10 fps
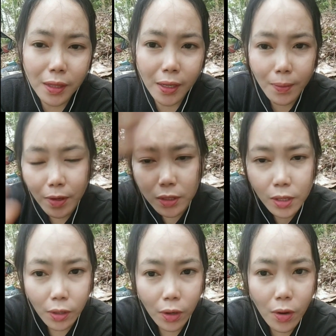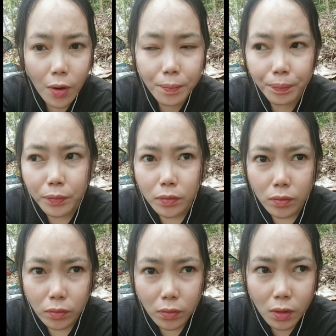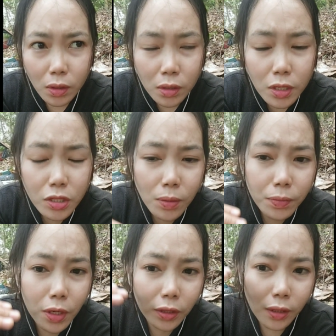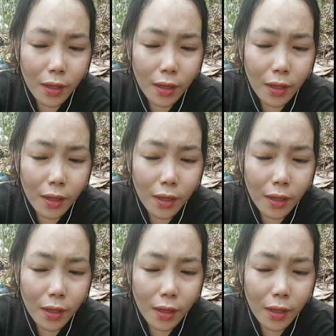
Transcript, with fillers: namon diolo om gisom dot